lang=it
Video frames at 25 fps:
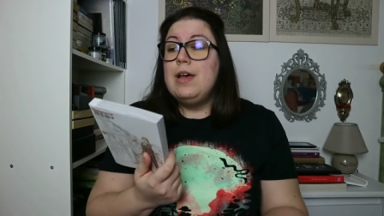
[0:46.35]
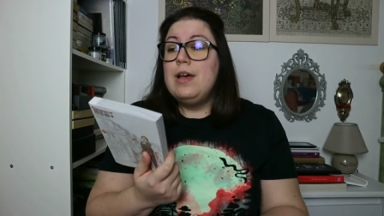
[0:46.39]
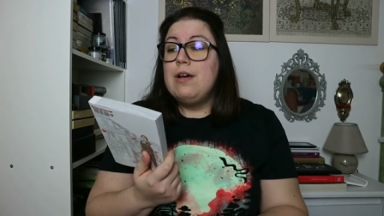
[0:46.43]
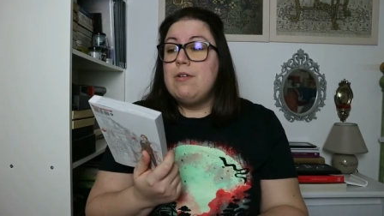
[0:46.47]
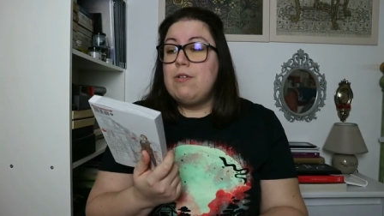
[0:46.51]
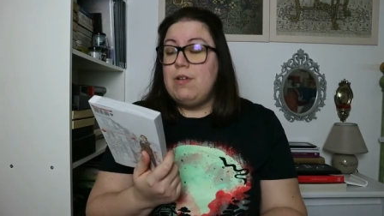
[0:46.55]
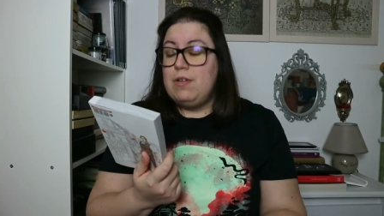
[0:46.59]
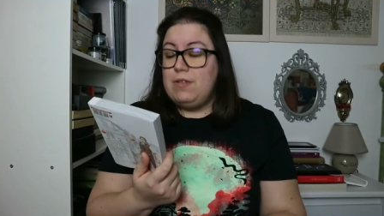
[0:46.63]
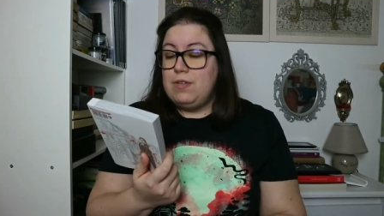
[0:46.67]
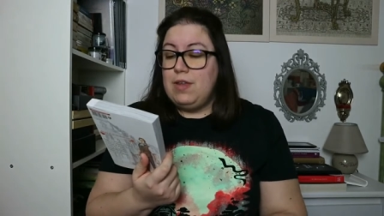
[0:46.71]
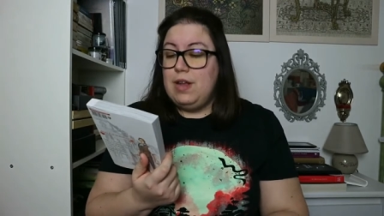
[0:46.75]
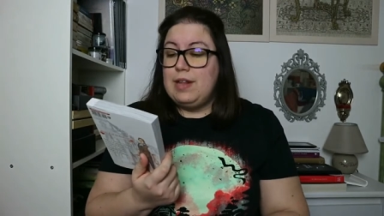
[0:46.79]

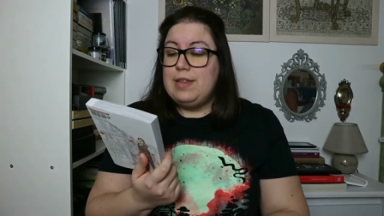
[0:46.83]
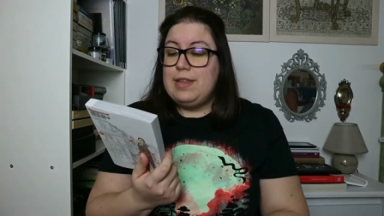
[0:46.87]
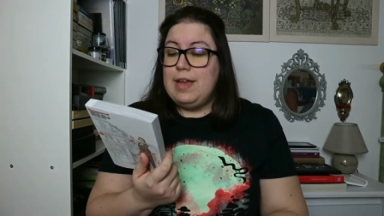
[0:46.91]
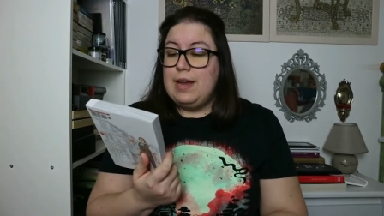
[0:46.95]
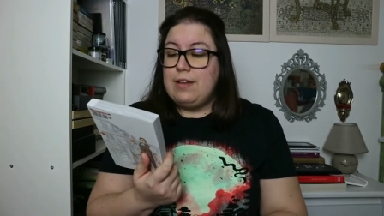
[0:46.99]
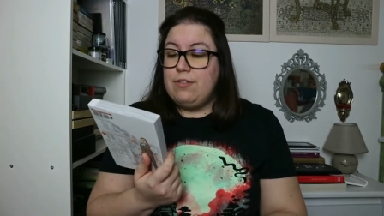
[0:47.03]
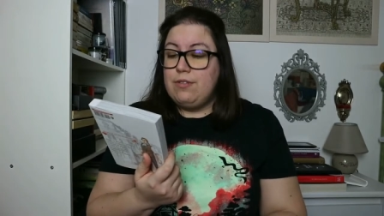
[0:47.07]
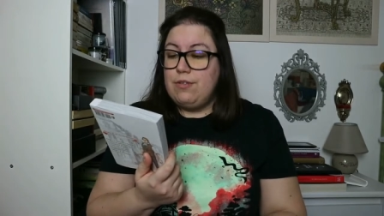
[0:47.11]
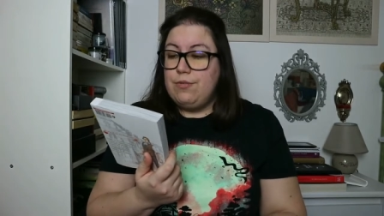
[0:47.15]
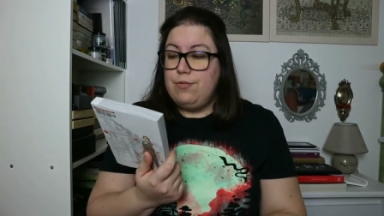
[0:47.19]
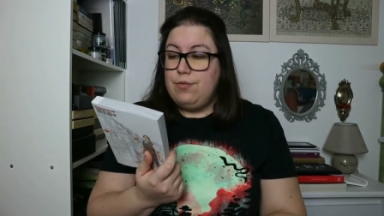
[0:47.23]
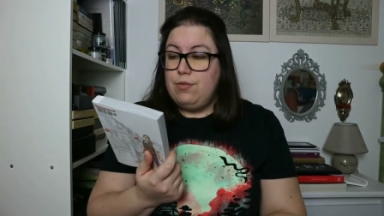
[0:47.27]
questo è il
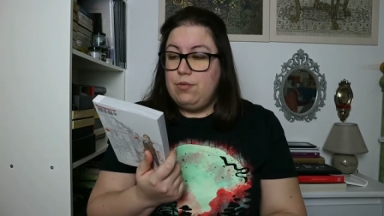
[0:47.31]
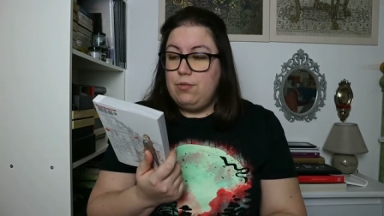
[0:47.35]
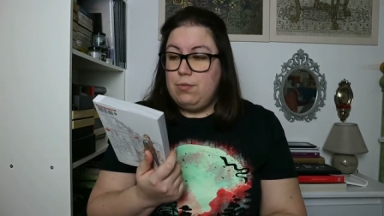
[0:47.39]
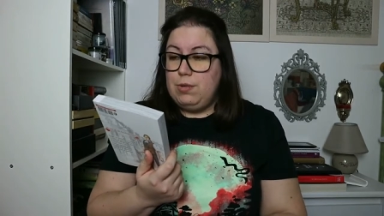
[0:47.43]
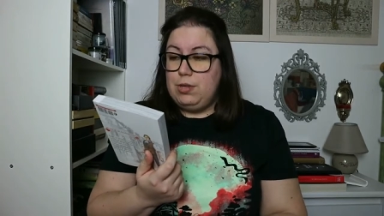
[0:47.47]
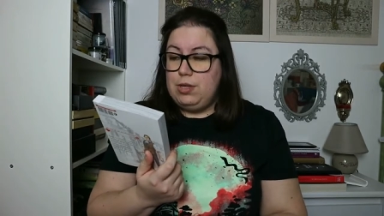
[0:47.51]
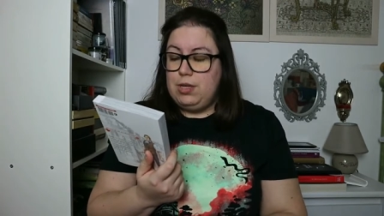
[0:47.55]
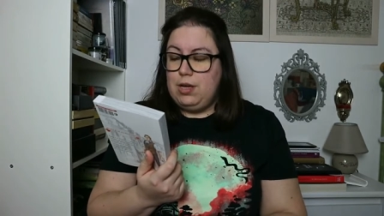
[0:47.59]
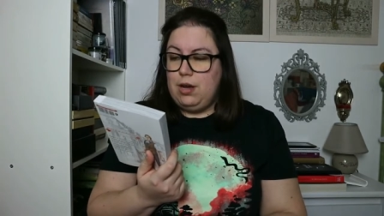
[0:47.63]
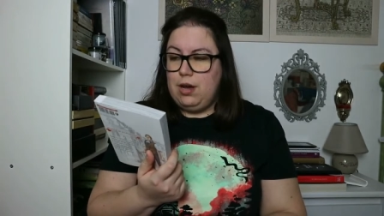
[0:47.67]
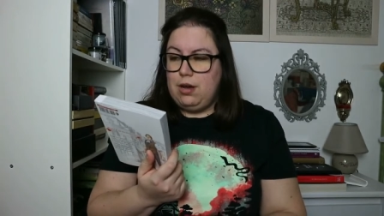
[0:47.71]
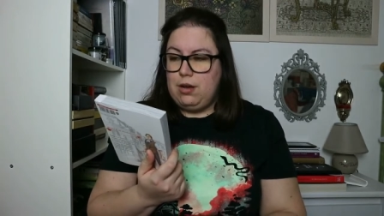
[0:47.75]
terzo volume
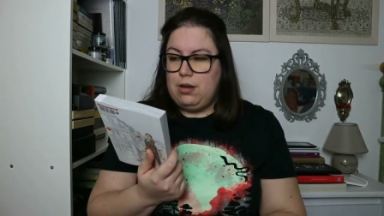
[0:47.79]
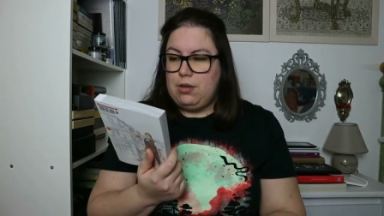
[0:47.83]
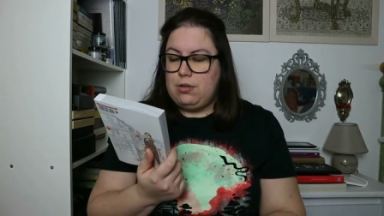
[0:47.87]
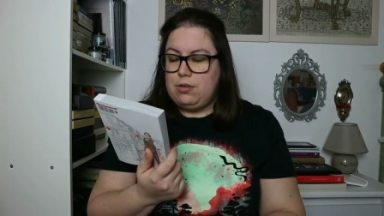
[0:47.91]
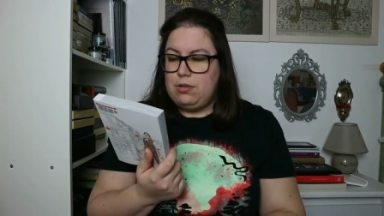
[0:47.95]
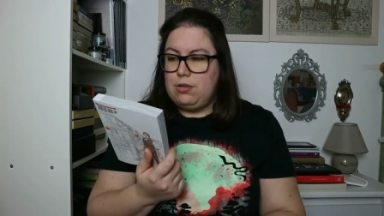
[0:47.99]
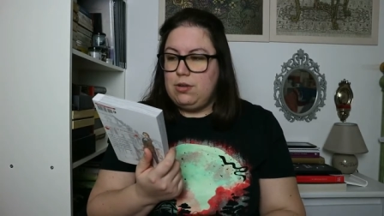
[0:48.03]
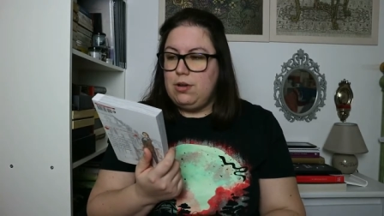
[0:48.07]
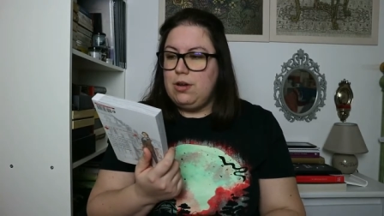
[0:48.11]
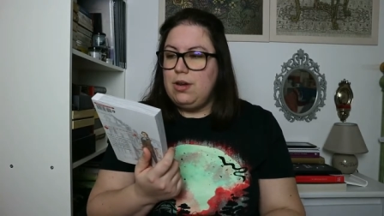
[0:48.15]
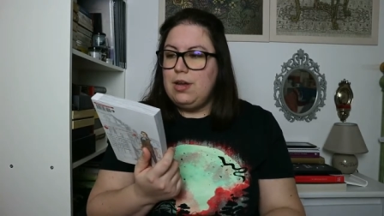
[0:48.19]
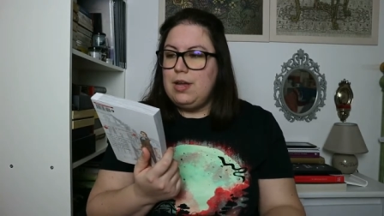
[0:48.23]
di
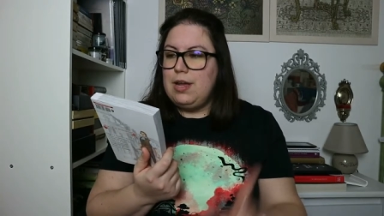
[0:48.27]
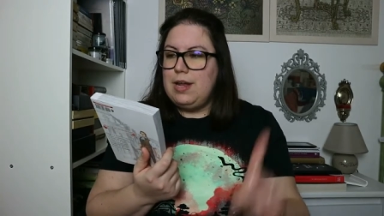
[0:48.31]
Octo,